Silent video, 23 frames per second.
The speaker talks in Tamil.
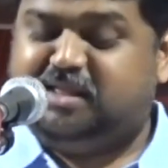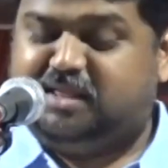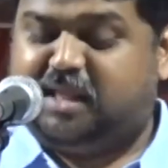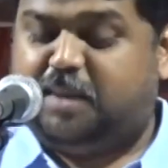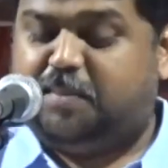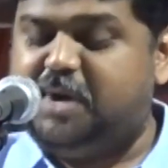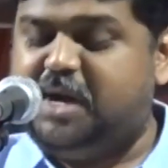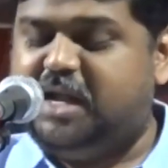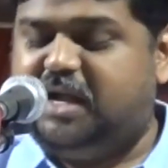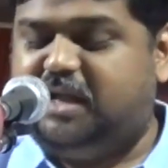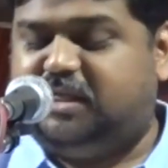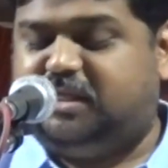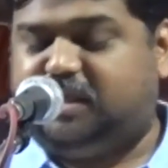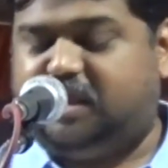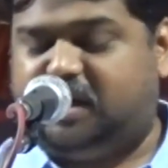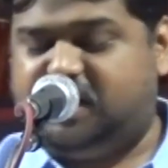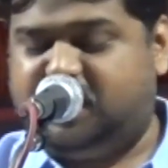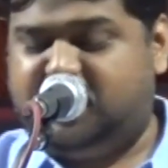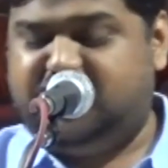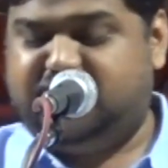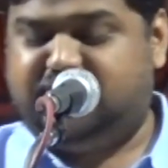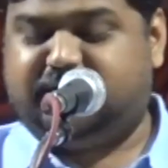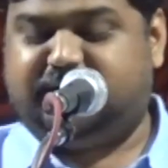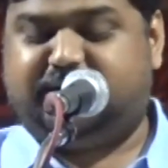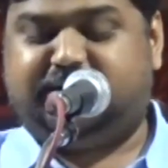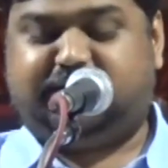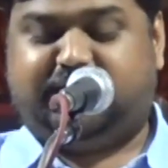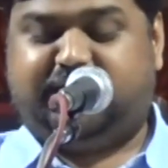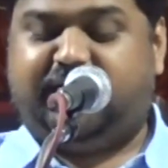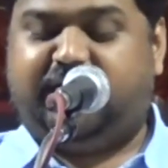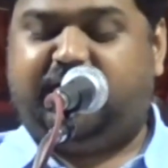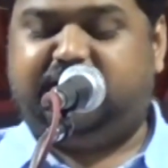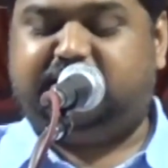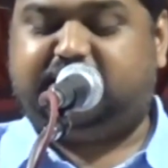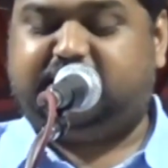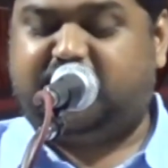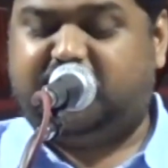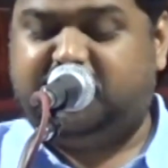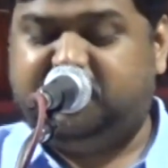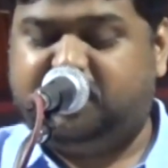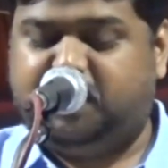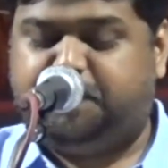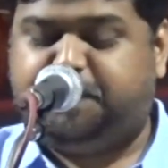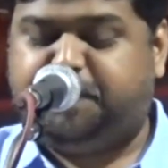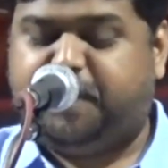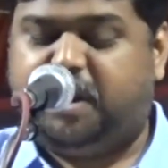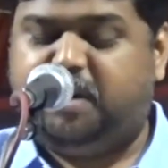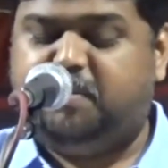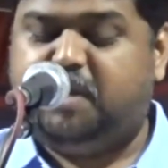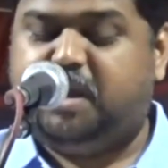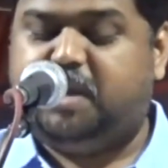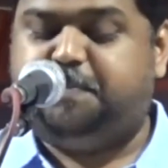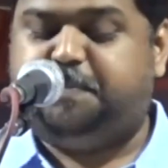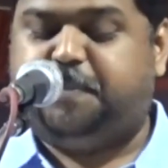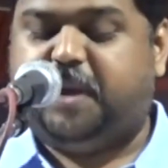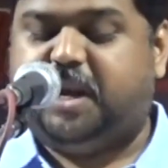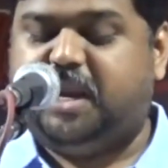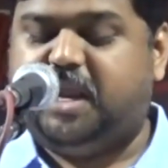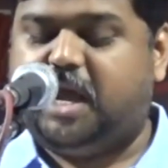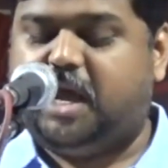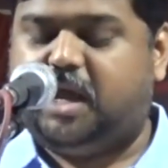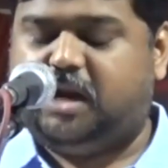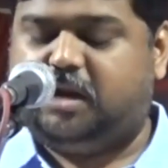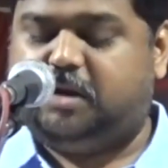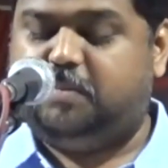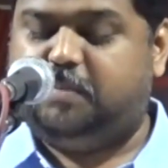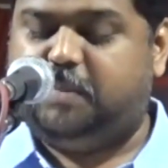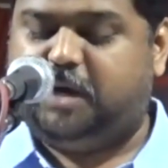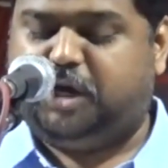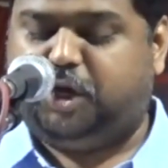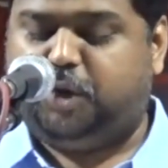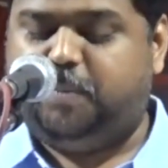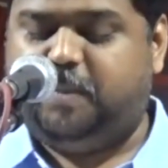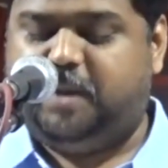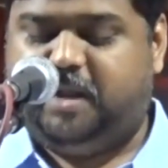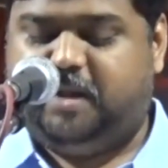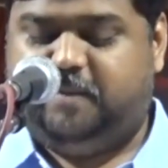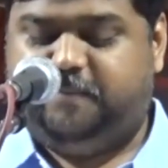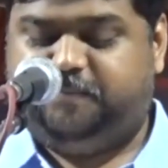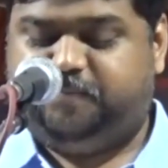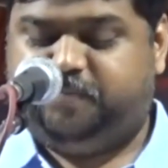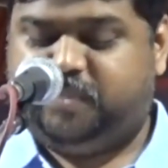தமிழகத்திற்கு கிடைத்த இந்த பெருமை பெரியாருக்கு மட்டுமே